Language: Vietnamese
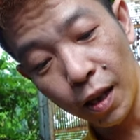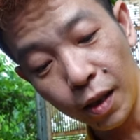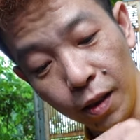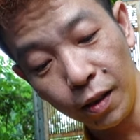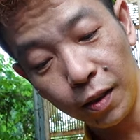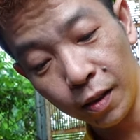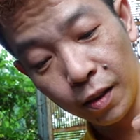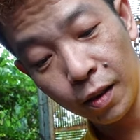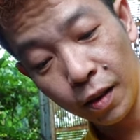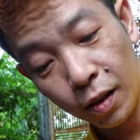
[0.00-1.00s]
về
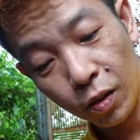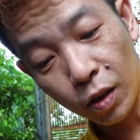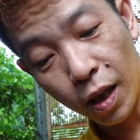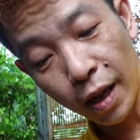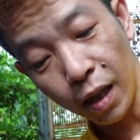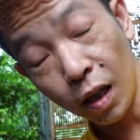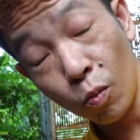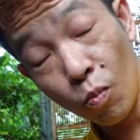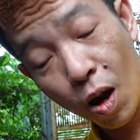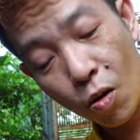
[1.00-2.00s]
sau ờ, mấy cái lông cứng
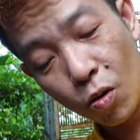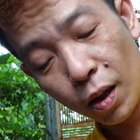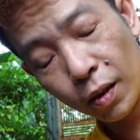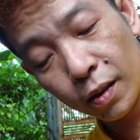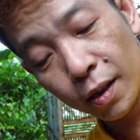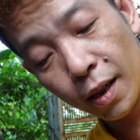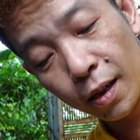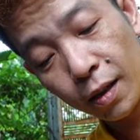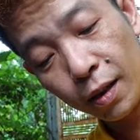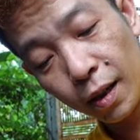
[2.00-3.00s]
nó dày hơn thì nó
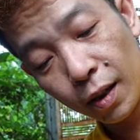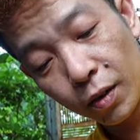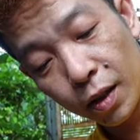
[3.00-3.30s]
sẽ xù hơn